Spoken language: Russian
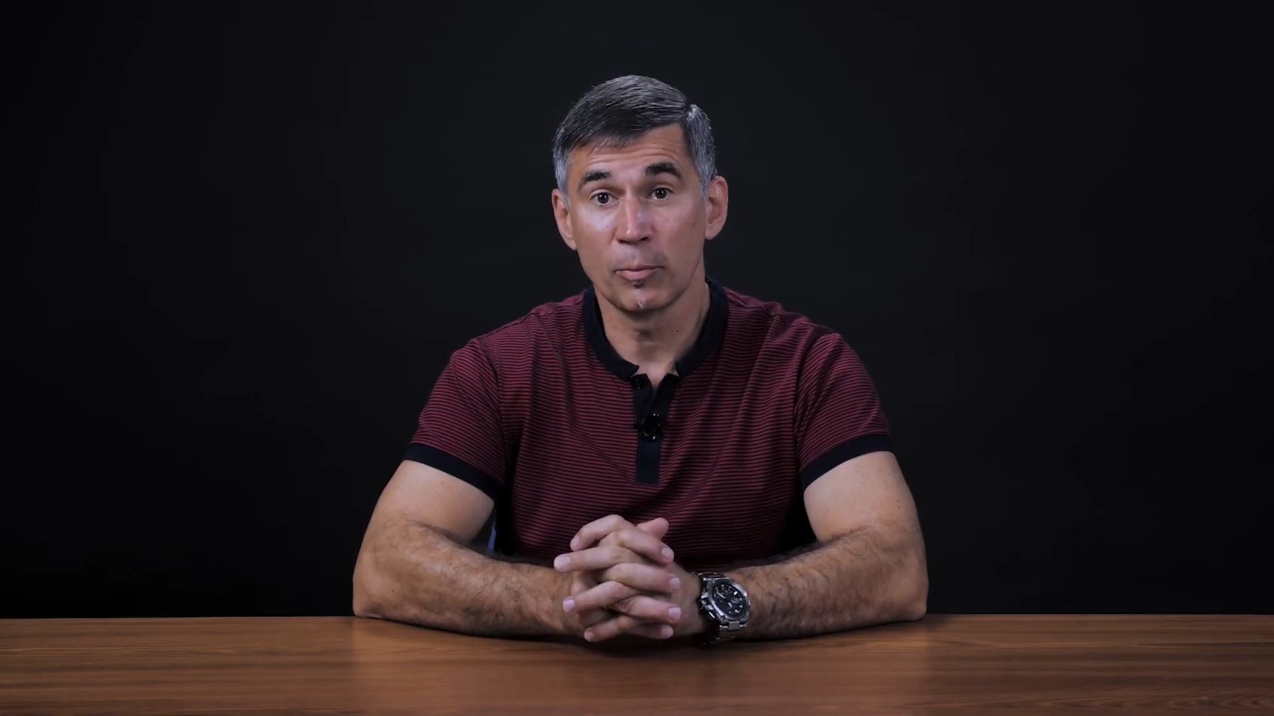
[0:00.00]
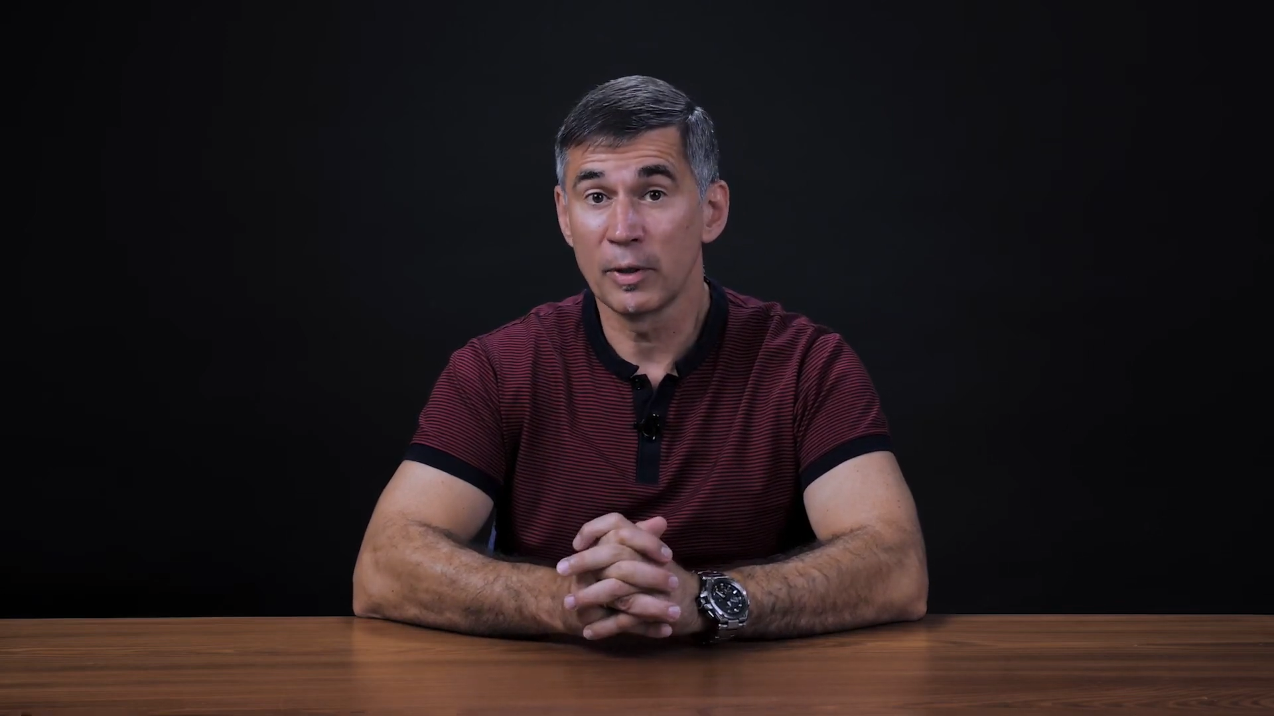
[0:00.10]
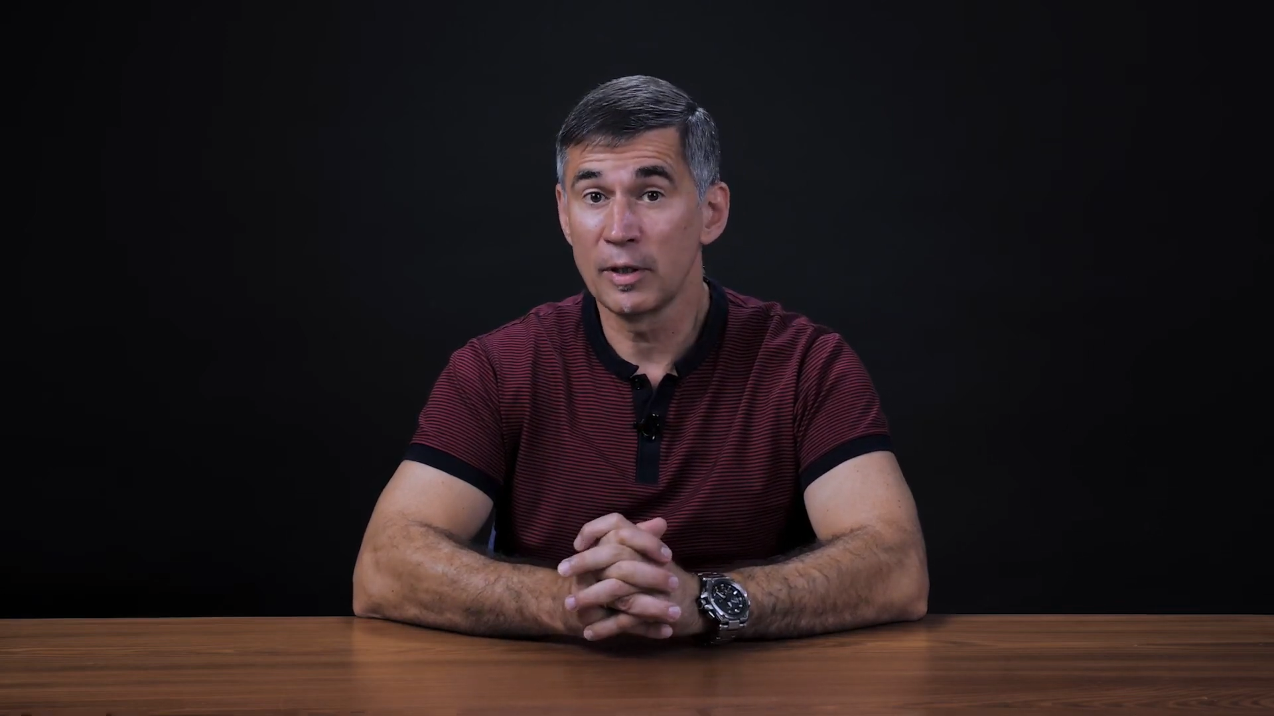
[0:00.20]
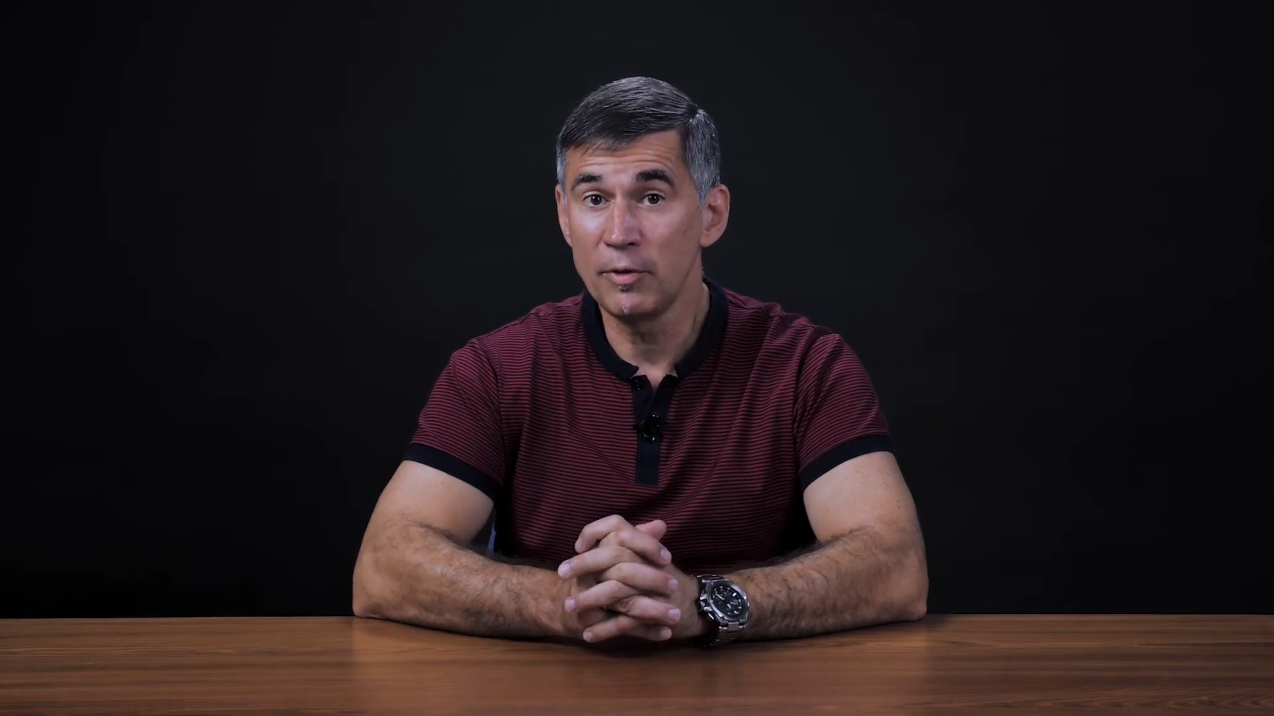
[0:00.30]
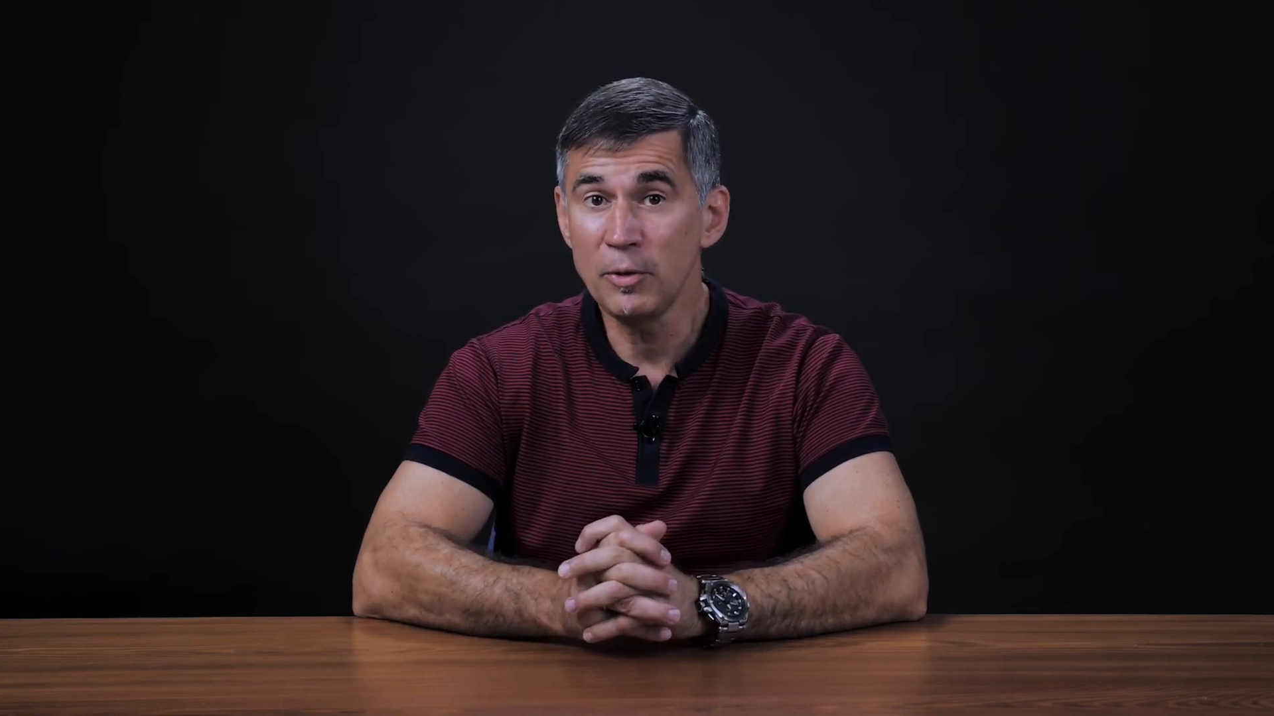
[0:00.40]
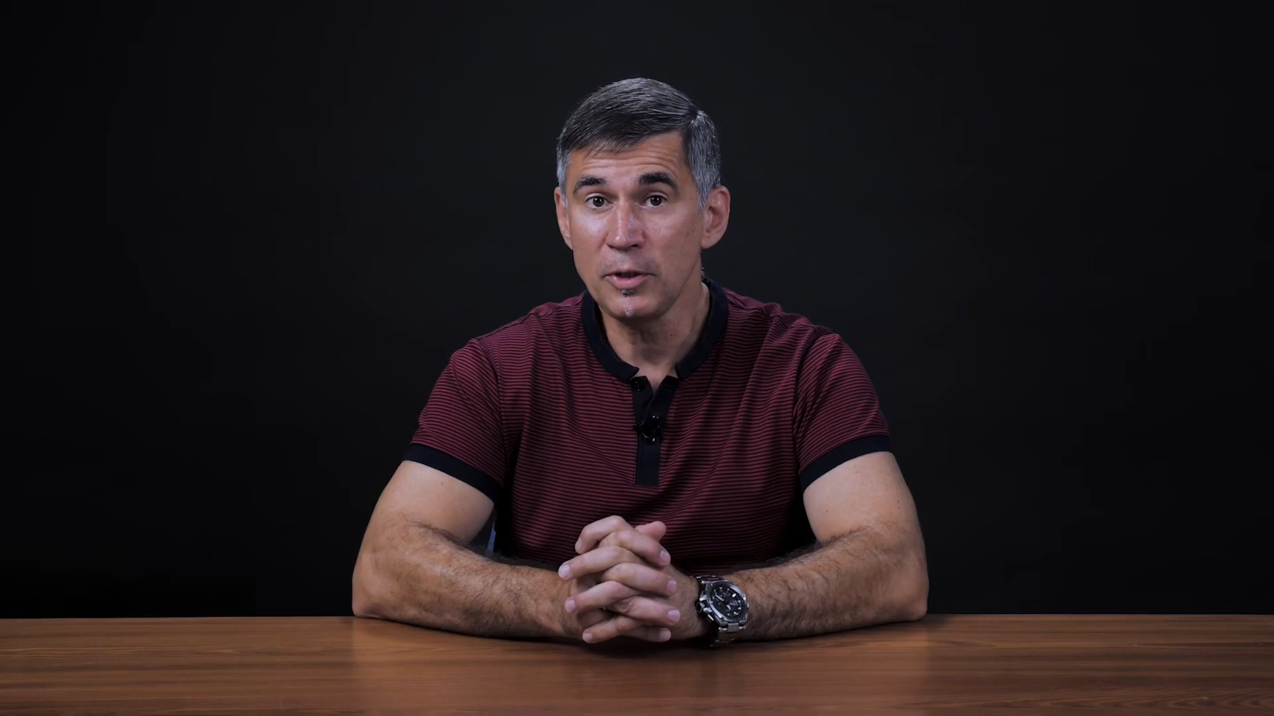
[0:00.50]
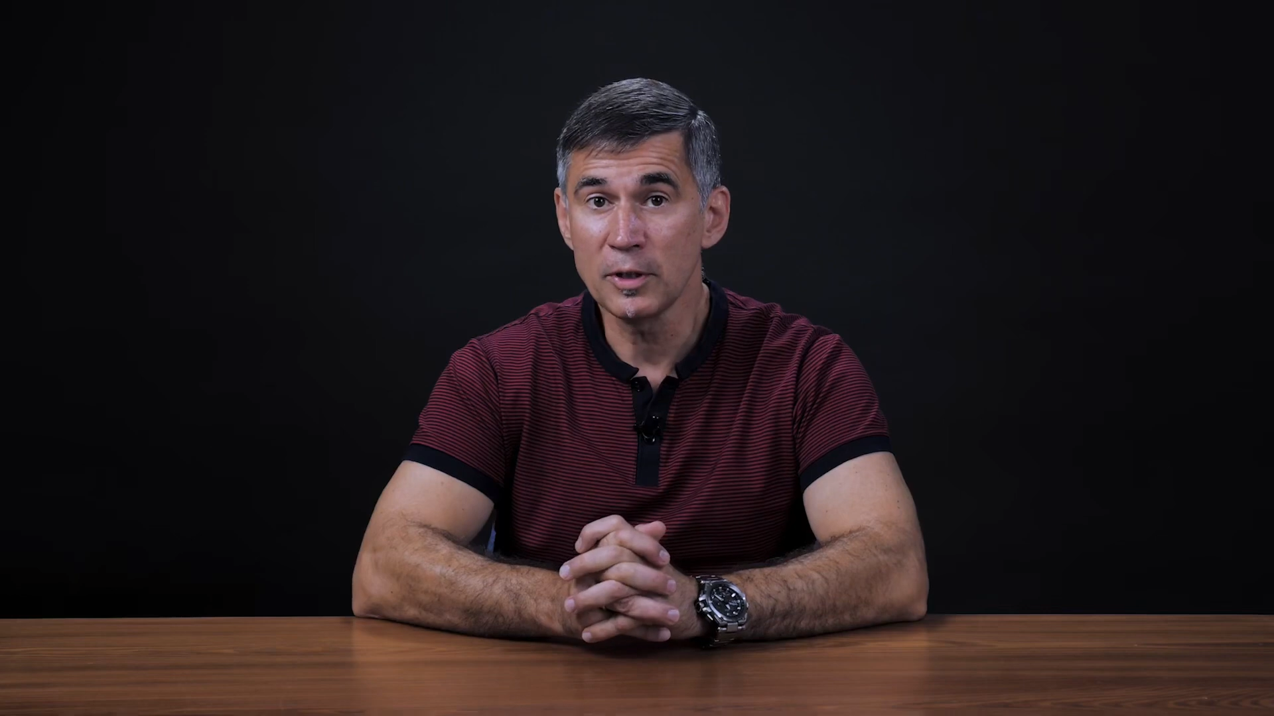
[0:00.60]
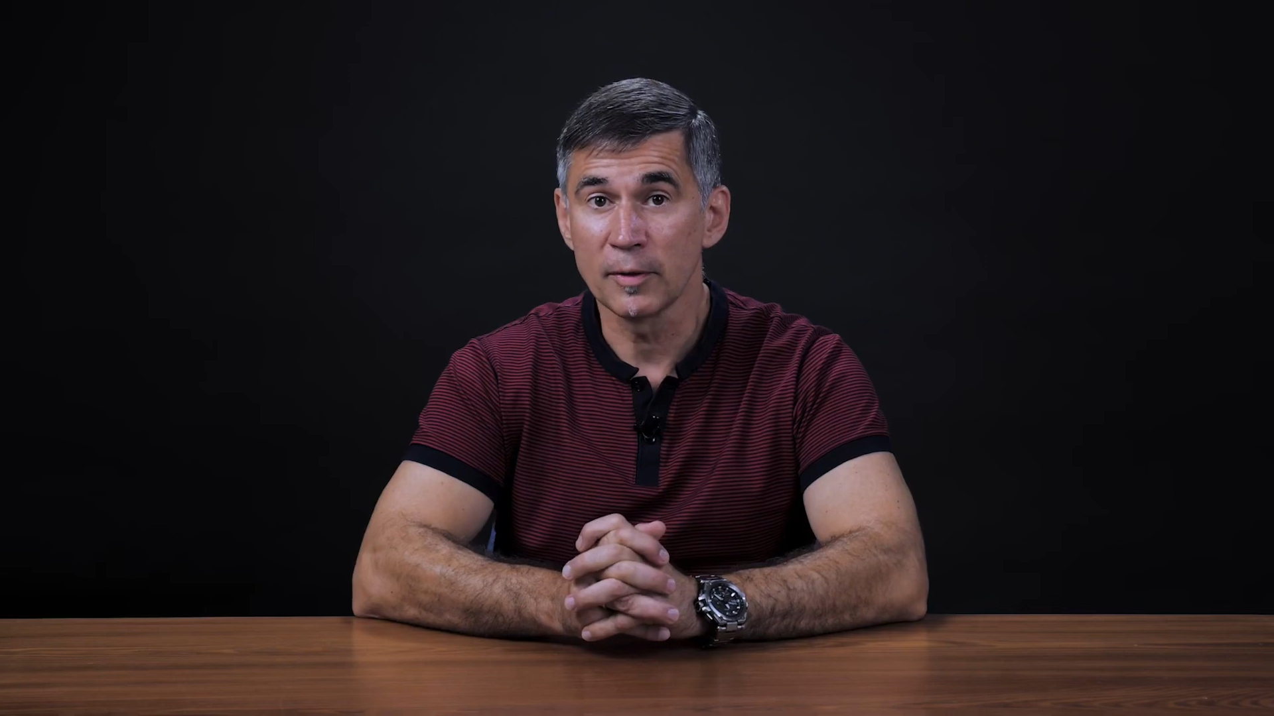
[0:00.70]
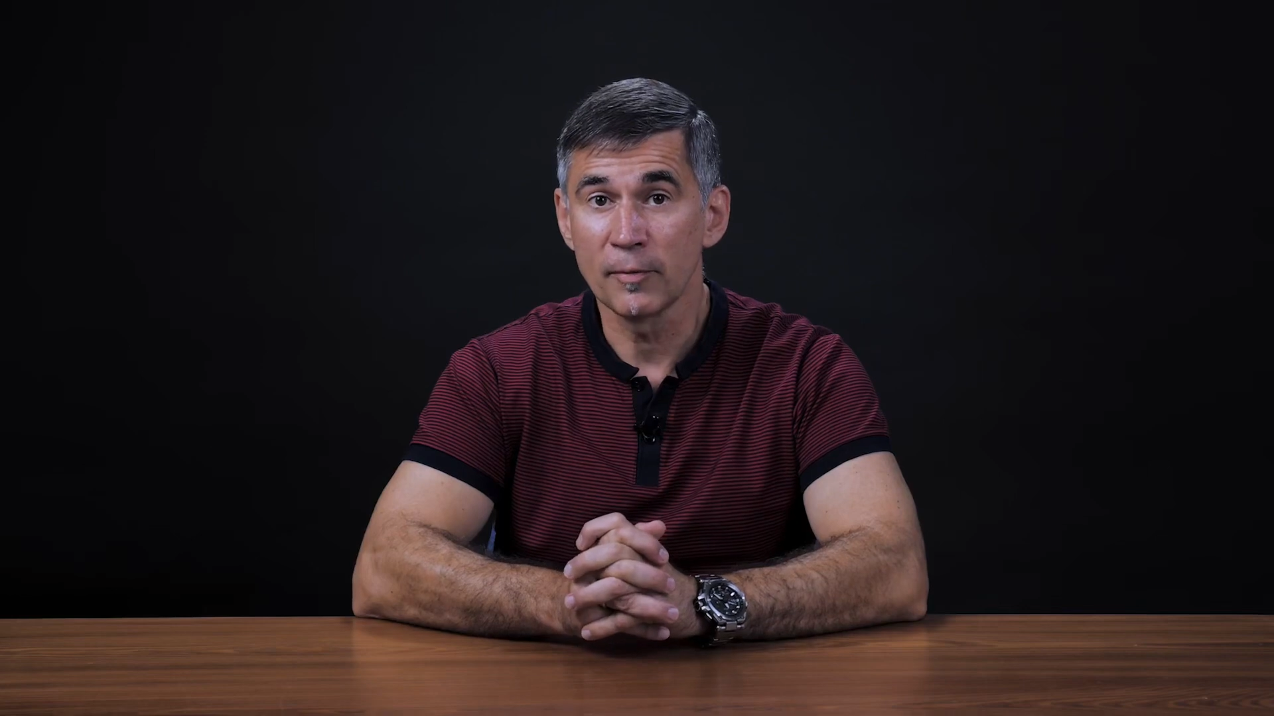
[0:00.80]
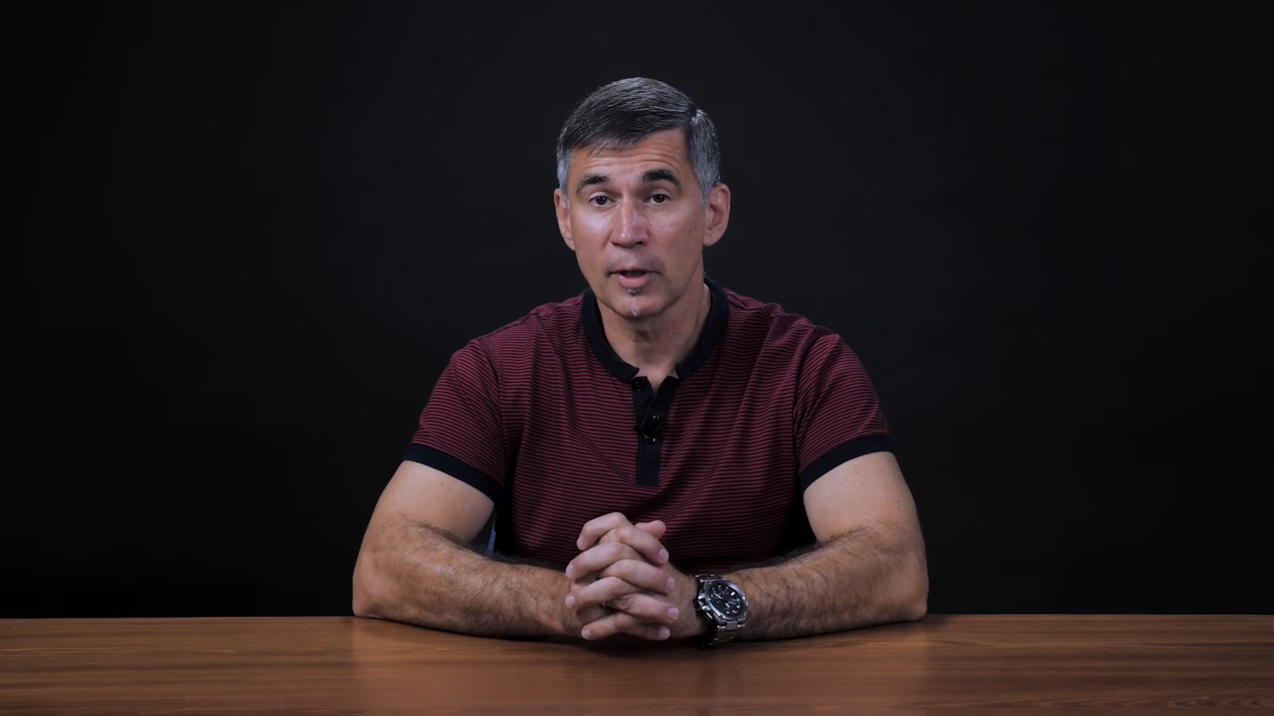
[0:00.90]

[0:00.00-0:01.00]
появился,